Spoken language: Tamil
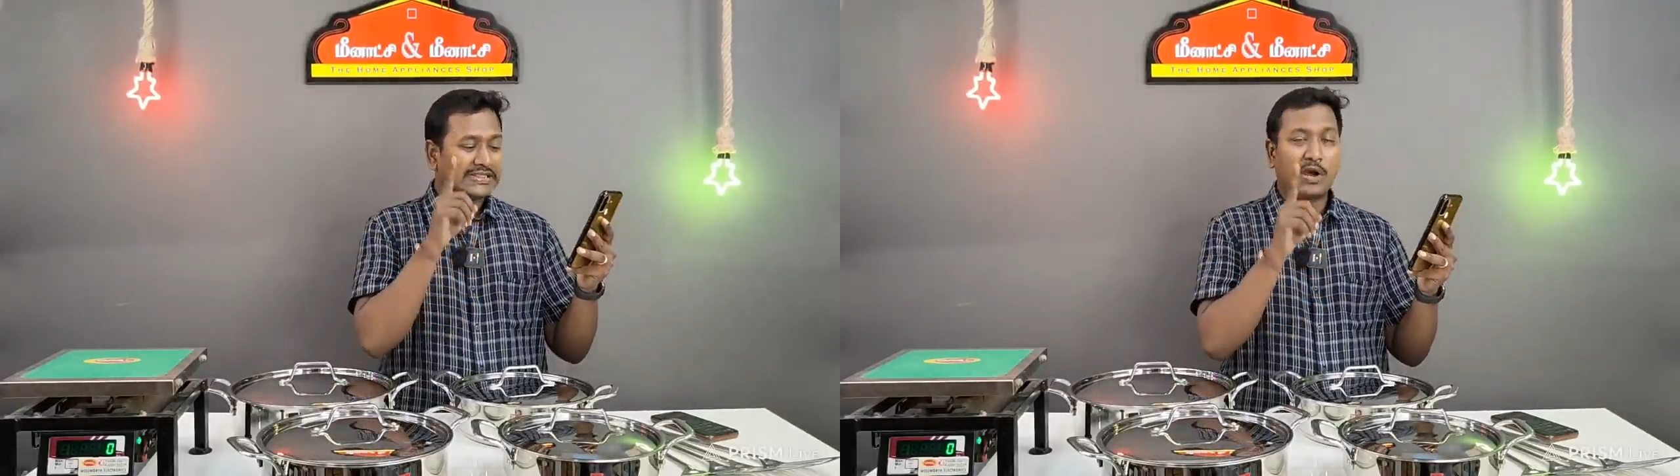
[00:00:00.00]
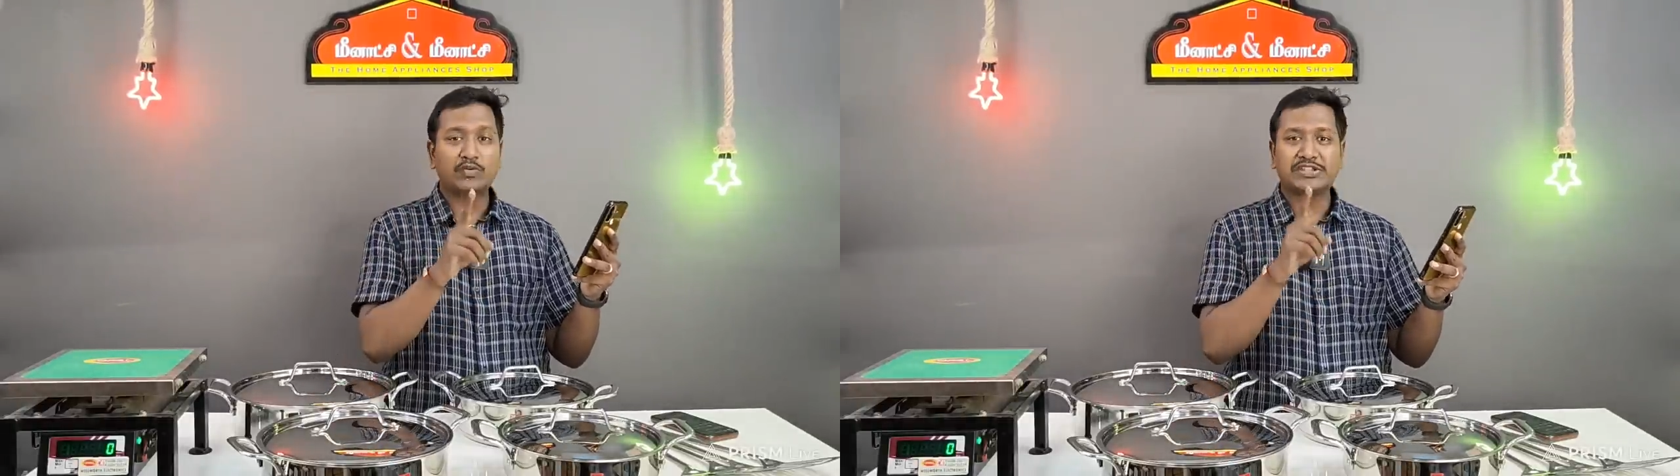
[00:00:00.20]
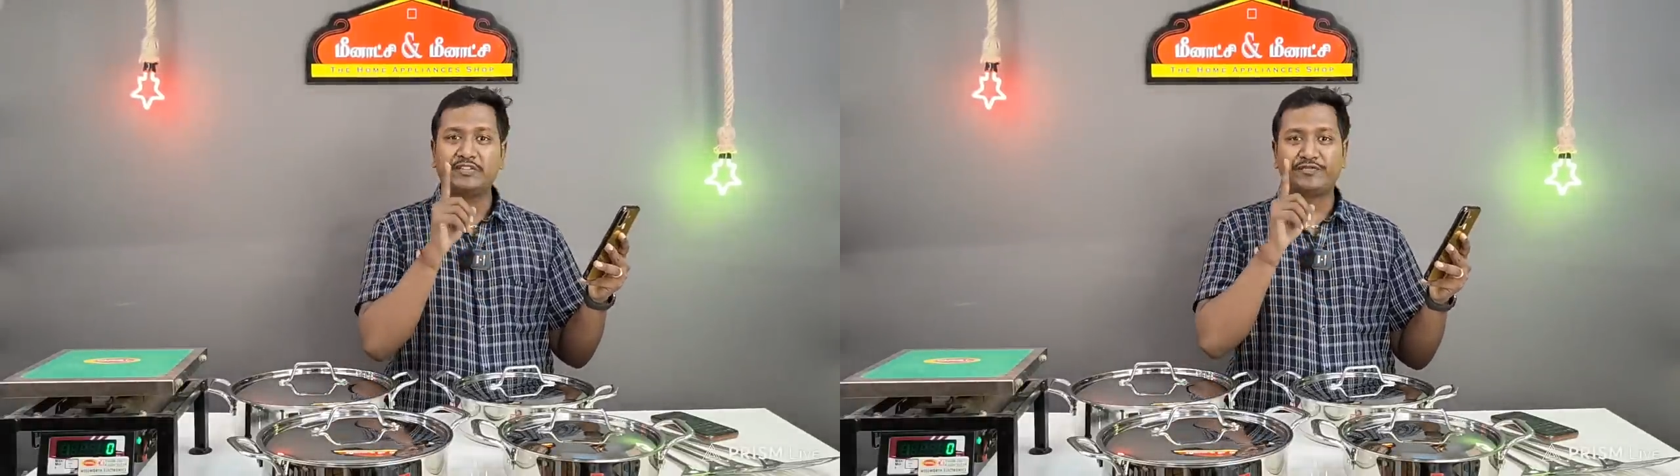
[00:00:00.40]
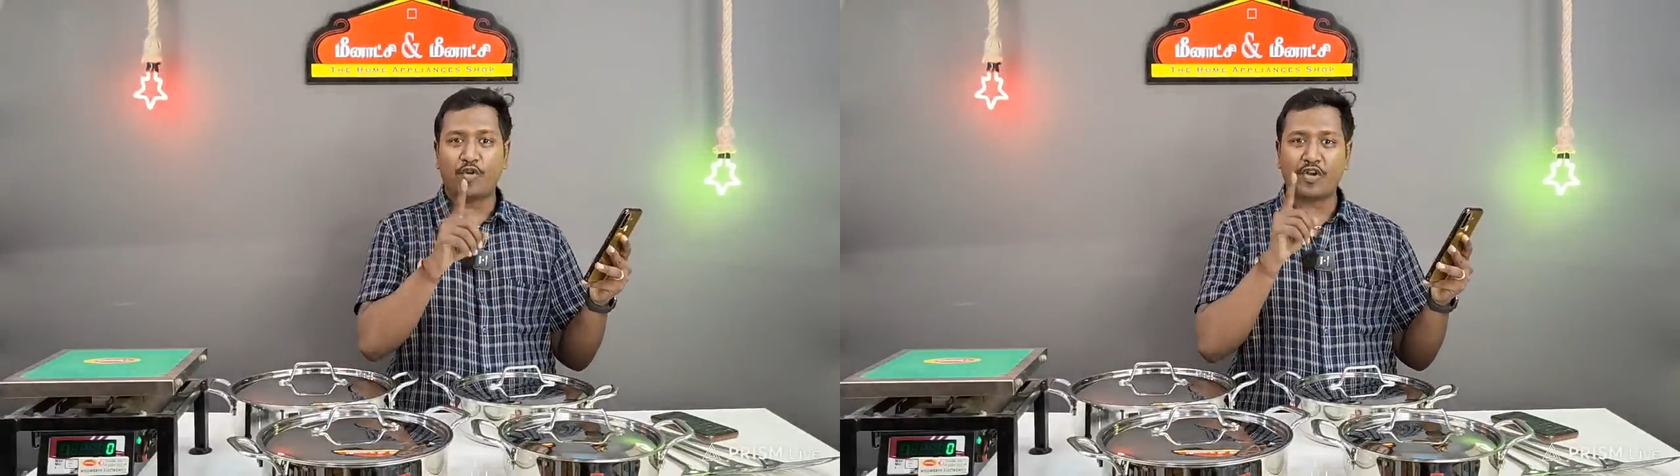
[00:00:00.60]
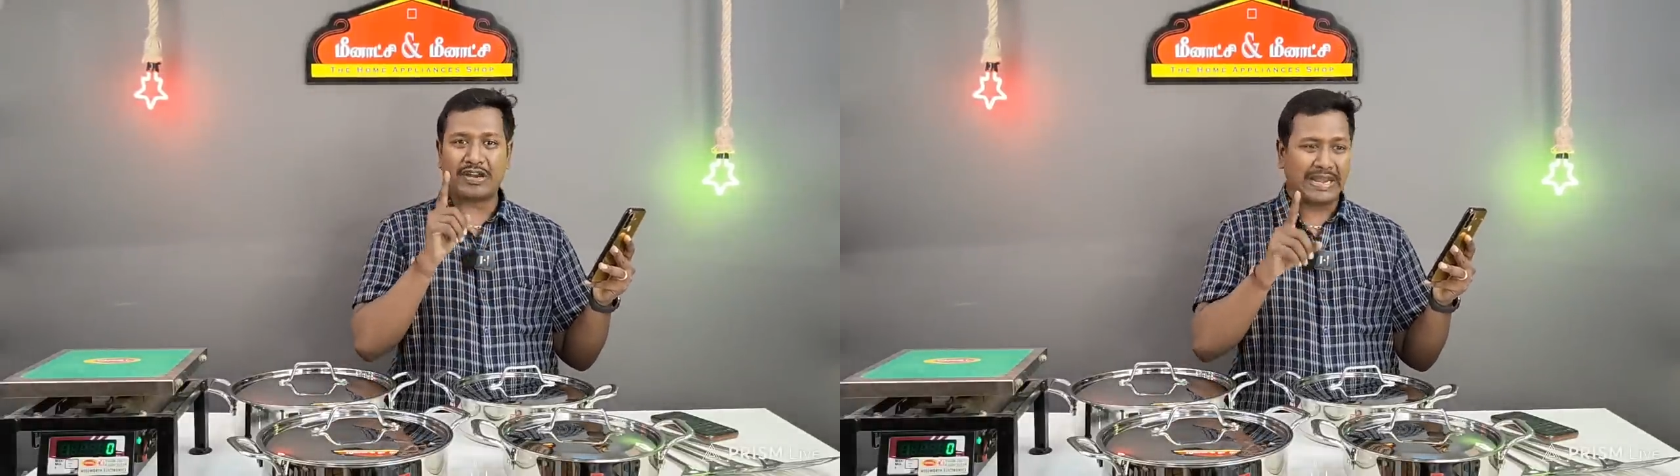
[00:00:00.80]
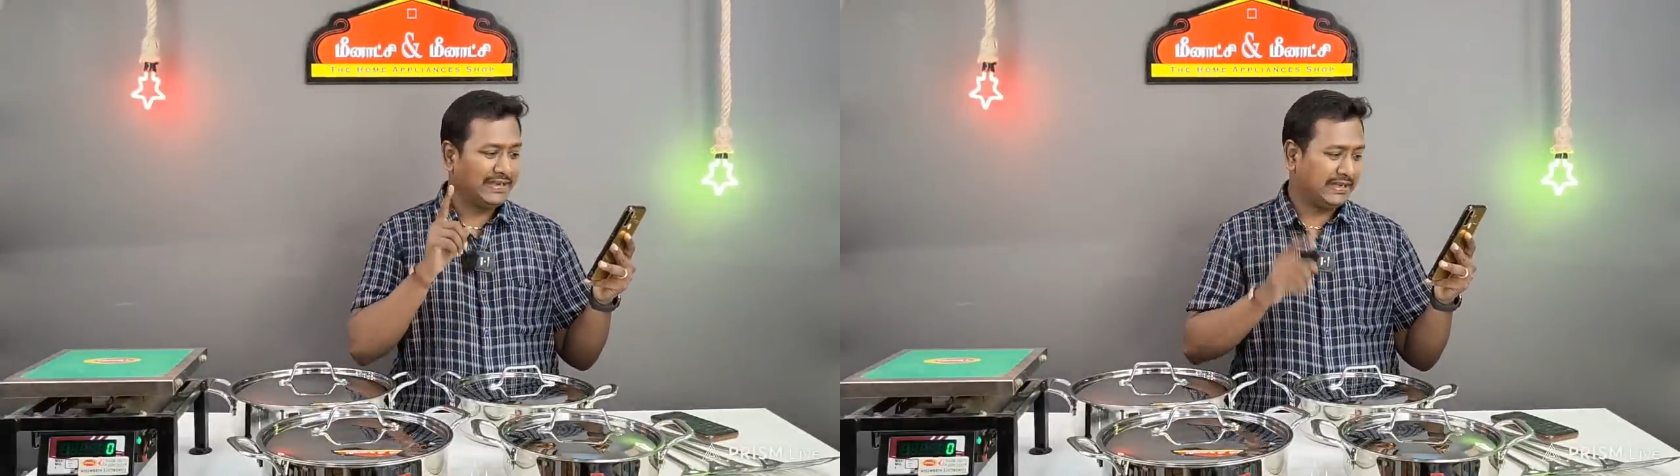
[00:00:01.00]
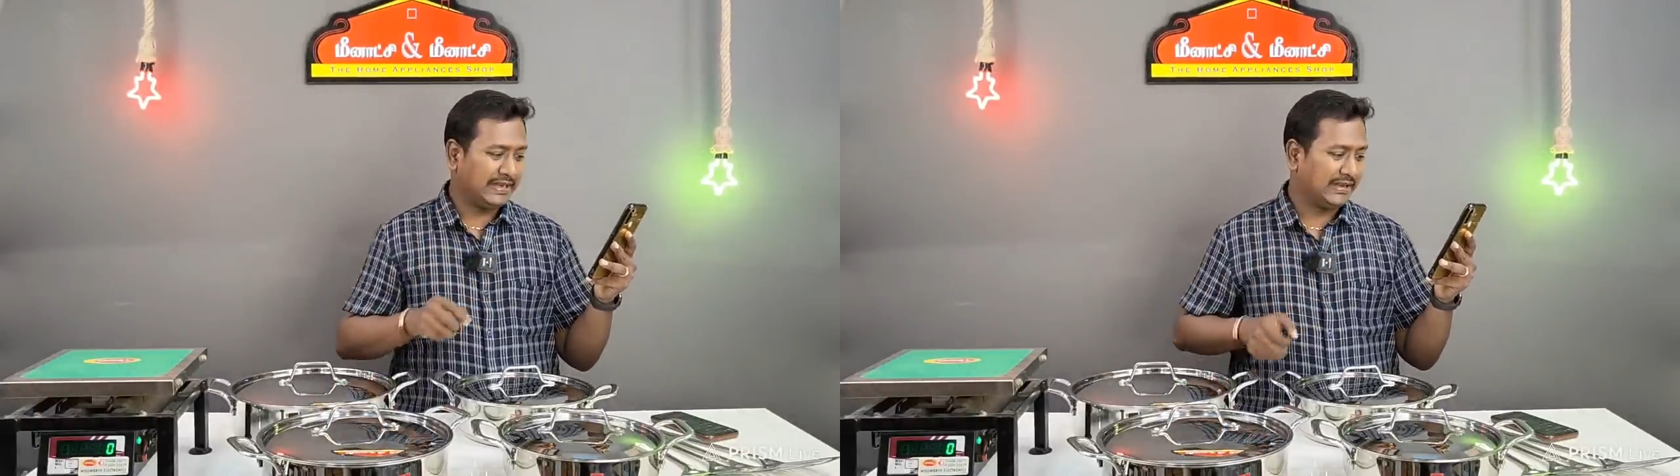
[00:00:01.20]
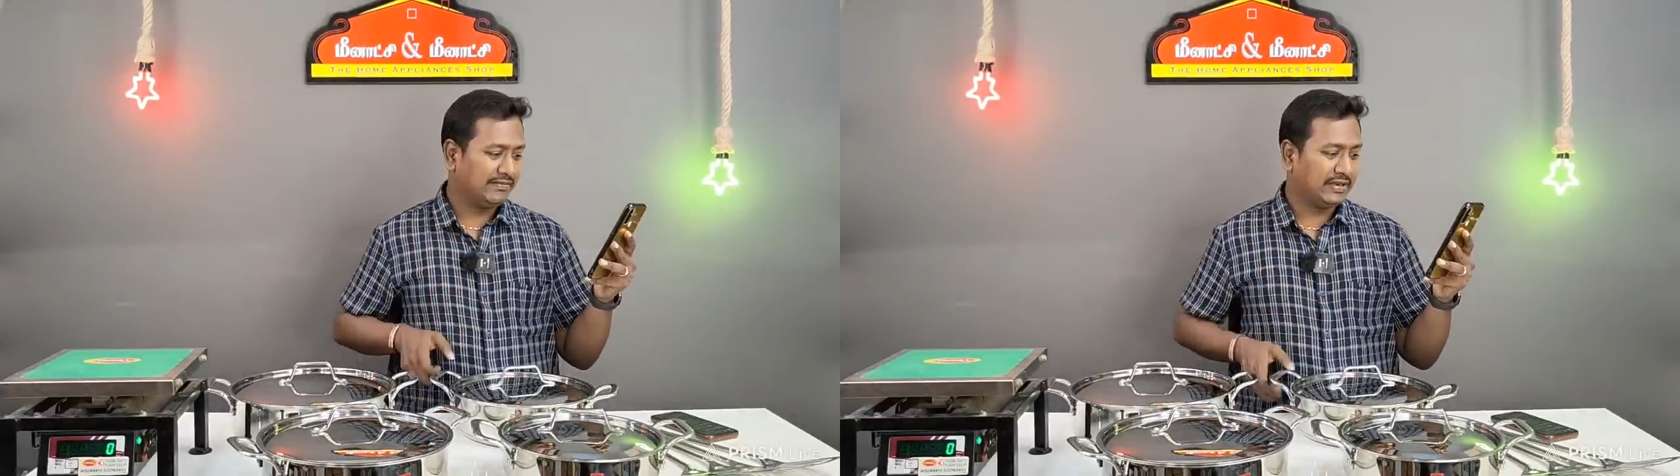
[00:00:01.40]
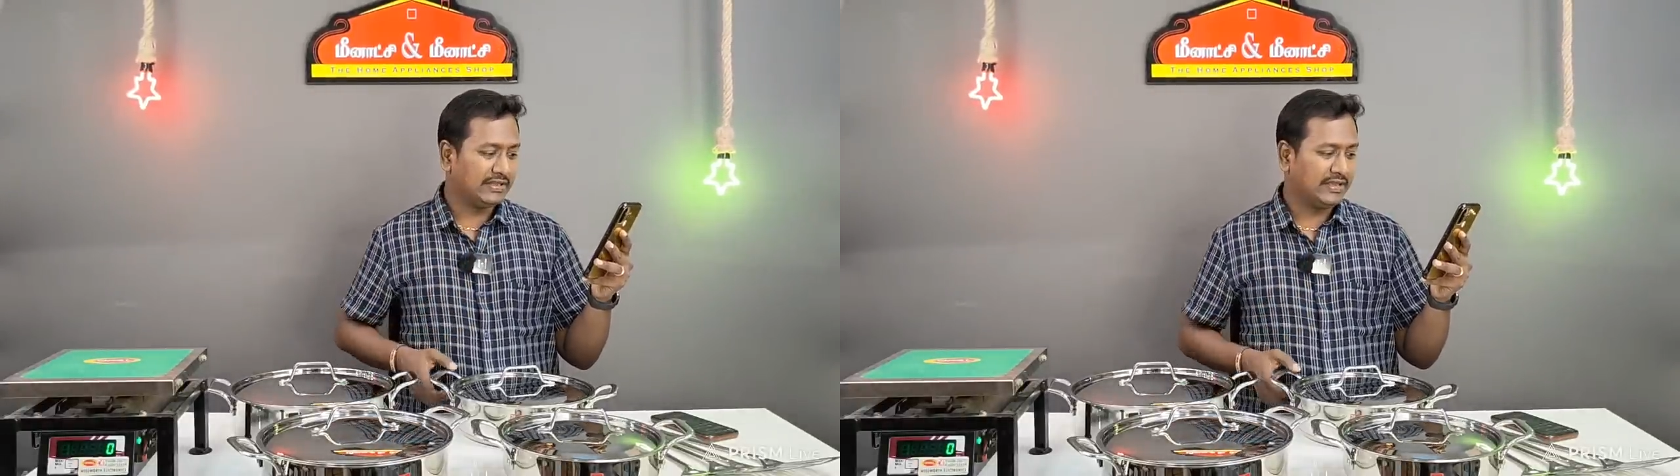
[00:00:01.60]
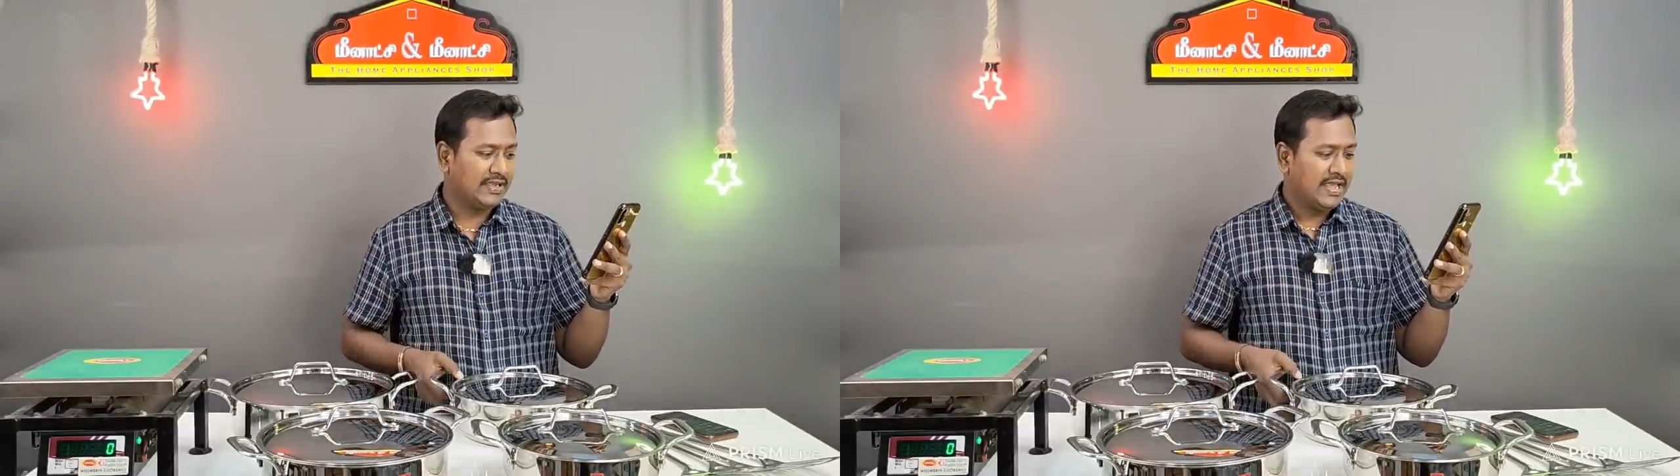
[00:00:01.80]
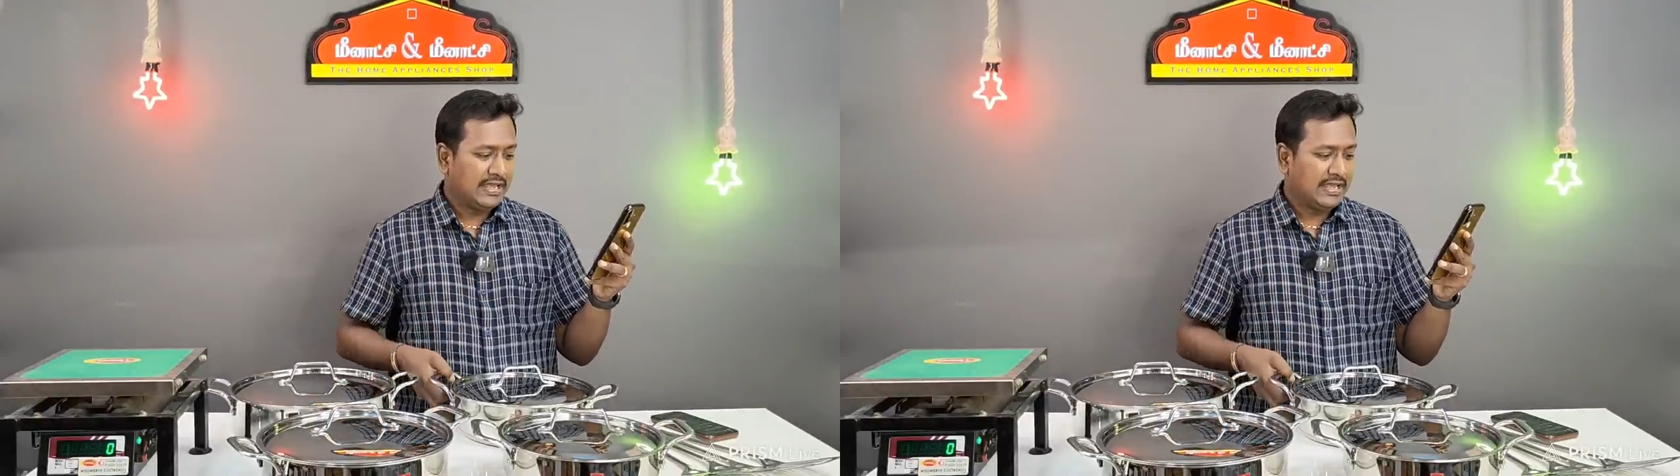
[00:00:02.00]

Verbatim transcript: தௌசண்ட் ஃபோர் நைன்ட்டி நைன் வருது